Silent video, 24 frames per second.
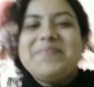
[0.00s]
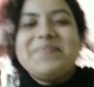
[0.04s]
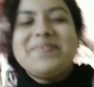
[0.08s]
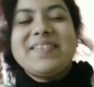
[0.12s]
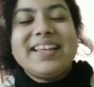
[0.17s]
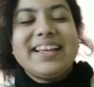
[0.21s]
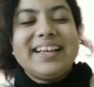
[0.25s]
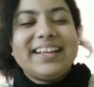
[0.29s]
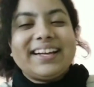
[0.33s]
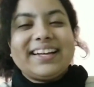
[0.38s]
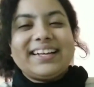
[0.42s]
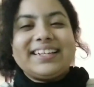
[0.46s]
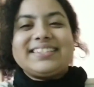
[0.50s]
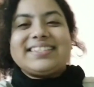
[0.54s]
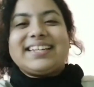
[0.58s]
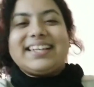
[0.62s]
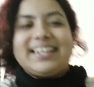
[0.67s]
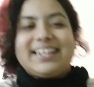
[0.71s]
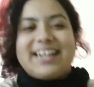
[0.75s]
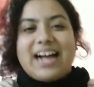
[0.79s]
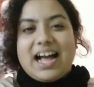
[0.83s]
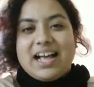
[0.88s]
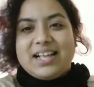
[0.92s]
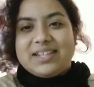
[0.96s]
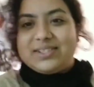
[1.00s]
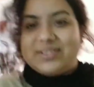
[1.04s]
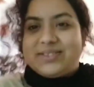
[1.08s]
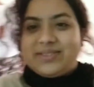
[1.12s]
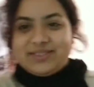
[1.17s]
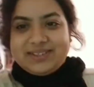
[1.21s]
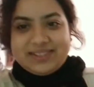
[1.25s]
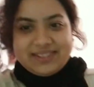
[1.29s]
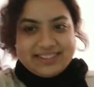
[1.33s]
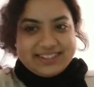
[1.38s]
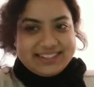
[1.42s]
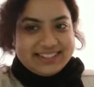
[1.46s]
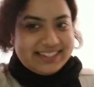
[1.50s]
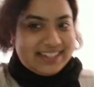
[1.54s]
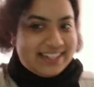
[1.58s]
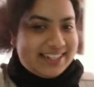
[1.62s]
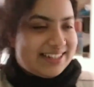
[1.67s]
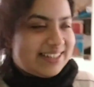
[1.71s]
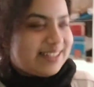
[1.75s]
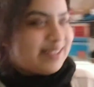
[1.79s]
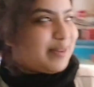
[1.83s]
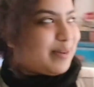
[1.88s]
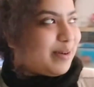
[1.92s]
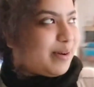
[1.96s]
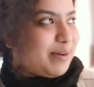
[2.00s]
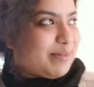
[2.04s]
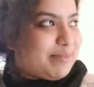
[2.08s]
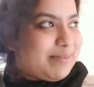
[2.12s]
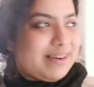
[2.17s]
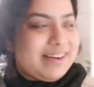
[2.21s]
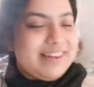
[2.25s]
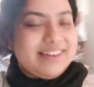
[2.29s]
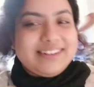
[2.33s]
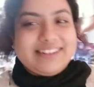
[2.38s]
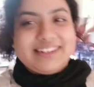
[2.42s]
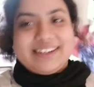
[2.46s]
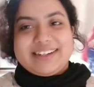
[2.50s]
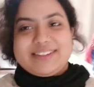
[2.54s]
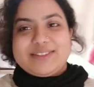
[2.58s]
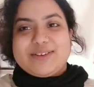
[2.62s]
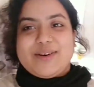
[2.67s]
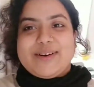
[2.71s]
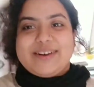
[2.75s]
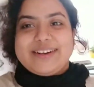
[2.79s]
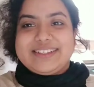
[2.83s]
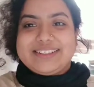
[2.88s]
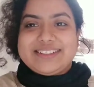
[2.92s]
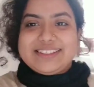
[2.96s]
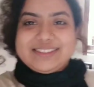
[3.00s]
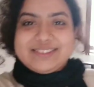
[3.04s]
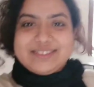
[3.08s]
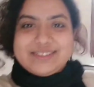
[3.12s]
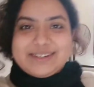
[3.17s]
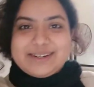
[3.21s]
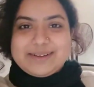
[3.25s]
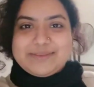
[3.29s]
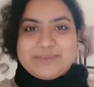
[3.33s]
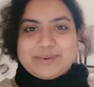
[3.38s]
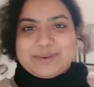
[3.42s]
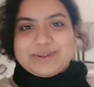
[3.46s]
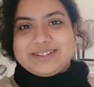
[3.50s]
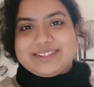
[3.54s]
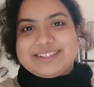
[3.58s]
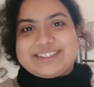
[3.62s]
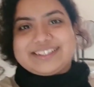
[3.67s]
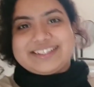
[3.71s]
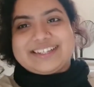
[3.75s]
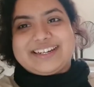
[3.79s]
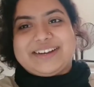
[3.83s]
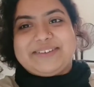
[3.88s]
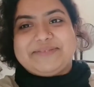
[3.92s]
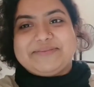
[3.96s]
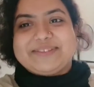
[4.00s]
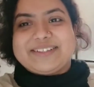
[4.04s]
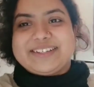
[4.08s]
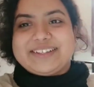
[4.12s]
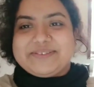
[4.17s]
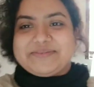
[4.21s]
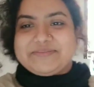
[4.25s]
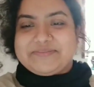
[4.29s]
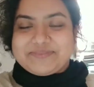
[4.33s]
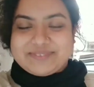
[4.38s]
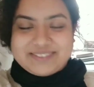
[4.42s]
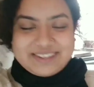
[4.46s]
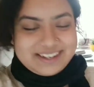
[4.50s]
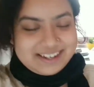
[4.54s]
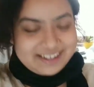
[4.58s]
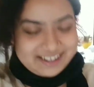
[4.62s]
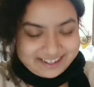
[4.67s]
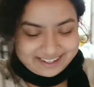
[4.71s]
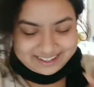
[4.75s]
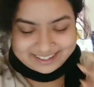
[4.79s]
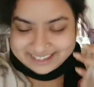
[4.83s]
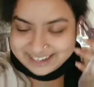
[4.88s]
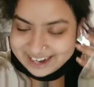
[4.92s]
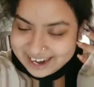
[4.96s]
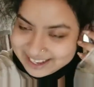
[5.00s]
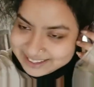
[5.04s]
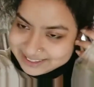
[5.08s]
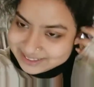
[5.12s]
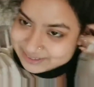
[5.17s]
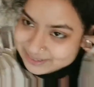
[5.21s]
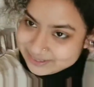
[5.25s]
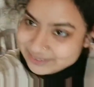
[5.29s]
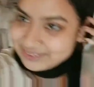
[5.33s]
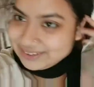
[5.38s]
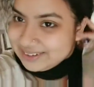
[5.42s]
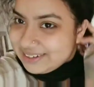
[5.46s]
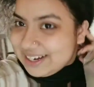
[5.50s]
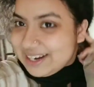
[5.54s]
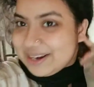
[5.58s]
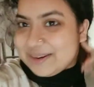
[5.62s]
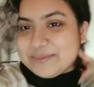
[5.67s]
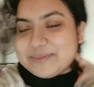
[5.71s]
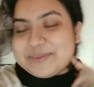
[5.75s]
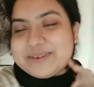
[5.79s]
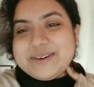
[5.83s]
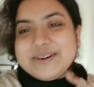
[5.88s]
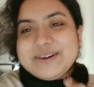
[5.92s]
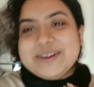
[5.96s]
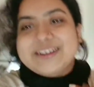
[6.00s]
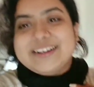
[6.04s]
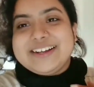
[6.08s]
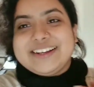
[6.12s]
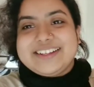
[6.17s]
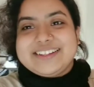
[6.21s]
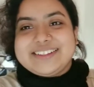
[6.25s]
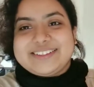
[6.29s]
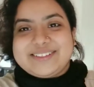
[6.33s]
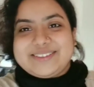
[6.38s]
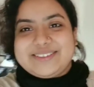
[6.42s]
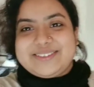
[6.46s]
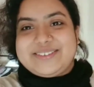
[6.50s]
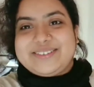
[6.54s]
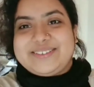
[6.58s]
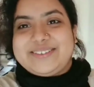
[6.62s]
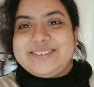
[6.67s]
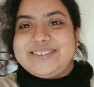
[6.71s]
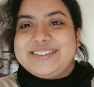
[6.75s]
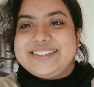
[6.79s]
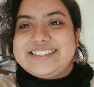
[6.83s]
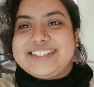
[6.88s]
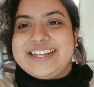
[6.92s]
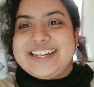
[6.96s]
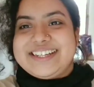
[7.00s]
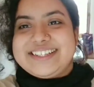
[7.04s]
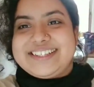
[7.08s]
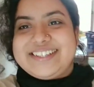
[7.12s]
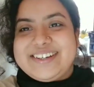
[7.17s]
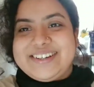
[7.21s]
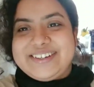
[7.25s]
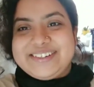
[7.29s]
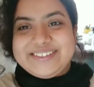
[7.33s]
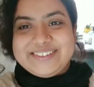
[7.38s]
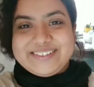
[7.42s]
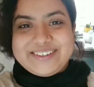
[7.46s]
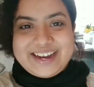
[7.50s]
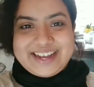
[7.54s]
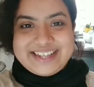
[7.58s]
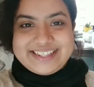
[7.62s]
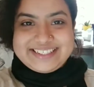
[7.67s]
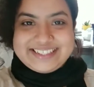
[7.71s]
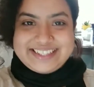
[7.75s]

ঠিক আছে এই গাছগুলো দিয়েছে আমায় ঠিক আছে অনেকদিন ধরেই বলছিলাম যে গাছগুলো নেব তো সেই জন্য আজকে